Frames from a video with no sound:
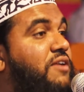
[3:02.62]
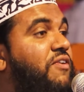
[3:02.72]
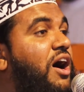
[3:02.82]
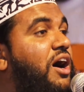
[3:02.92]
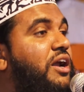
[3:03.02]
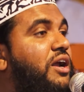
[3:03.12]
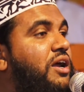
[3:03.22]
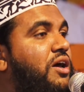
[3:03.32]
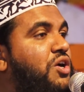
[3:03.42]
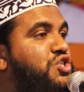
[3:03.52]
ফার
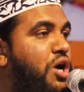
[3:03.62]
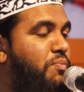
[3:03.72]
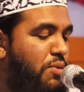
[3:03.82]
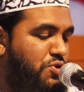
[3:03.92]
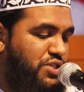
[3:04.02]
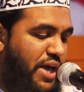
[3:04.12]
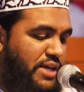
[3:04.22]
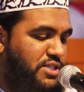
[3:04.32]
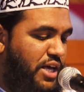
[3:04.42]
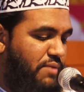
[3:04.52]
সর্ব অবস্থায়
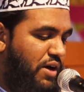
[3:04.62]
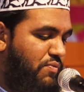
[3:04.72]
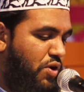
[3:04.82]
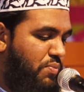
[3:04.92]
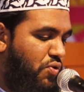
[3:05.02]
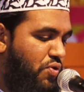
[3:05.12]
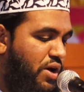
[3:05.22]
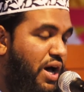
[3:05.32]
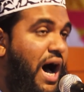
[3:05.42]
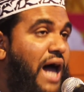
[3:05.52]
ইস্তেকবার পড়ব
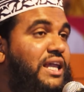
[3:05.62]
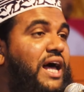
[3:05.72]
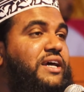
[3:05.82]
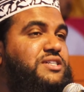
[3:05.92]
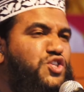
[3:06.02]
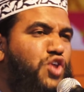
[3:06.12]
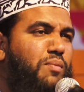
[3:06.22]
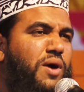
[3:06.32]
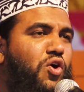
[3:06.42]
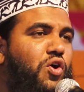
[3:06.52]
আল্লাহর কাছে
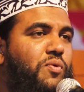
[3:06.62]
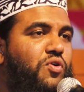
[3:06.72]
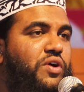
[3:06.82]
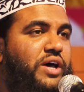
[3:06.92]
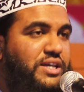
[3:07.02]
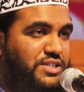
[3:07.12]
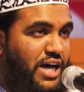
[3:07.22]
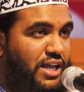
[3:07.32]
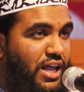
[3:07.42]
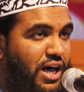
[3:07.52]
তবা করব যে
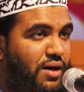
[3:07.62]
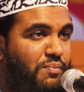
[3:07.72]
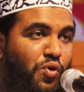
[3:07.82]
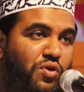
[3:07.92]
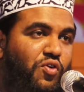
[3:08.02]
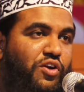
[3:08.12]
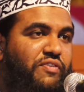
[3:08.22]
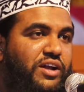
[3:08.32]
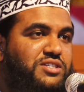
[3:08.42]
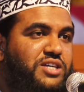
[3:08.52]
আল্লাহ ভুল করে
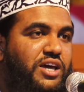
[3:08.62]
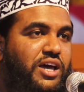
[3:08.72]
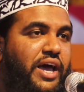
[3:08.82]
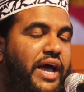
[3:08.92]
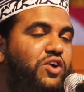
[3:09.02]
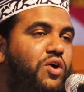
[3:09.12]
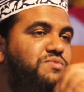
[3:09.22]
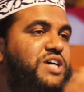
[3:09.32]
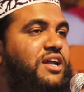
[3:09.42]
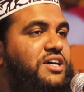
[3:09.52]
ফেলেছি এই
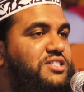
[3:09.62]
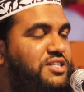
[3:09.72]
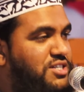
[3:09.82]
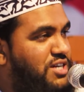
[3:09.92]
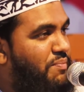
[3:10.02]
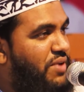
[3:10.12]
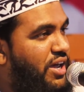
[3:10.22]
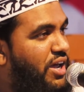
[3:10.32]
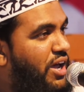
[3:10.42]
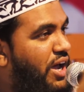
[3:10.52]
রমজান আসতেছে সামনে
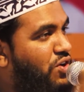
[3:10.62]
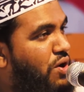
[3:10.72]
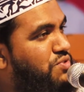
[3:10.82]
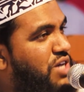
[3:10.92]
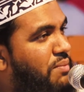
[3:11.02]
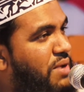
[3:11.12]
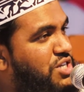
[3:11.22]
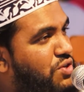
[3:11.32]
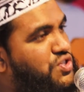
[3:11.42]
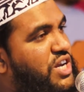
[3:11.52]
এই রমজান
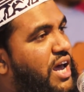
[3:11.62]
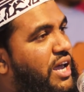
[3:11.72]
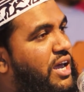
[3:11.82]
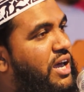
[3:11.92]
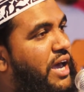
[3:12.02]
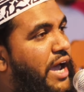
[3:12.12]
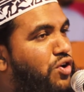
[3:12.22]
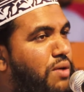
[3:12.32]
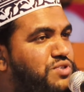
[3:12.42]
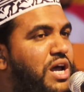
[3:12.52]
মাসের ওসিলায় এই
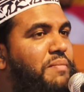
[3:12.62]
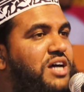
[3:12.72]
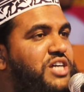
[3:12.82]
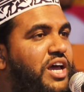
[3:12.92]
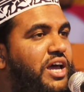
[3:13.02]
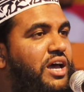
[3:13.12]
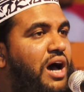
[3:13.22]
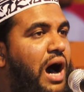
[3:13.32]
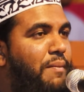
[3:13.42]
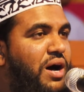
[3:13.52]
রমজান মাসে
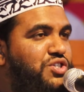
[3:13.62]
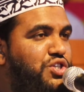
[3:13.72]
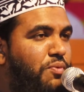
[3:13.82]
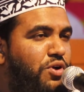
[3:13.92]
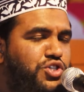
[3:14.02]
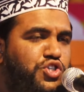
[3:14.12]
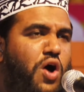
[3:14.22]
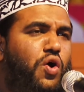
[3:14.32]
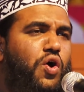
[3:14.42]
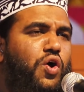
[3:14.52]
আমার জীবনের
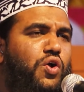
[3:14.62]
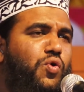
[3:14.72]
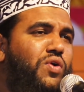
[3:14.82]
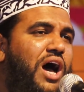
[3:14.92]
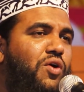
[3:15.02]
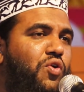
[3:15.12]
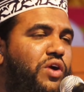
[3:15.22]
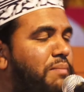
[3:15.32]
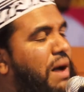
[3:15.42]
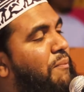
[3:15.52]
সকল
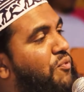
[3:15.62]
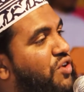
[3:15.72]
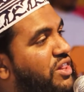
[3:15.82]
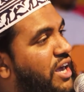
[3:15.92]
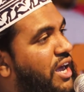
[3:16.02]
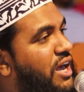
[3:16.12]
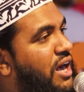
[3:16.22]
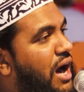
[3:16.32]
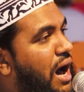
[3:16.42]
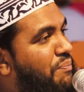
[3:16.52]
গুণাগুলোকে মাফ করে দিয়ে
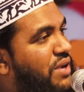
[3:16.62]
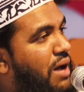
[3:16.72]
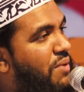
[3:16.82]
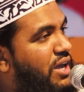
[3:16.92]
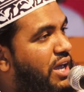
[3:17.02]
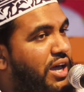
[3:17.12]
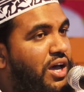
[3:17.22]
আপনি আমাকে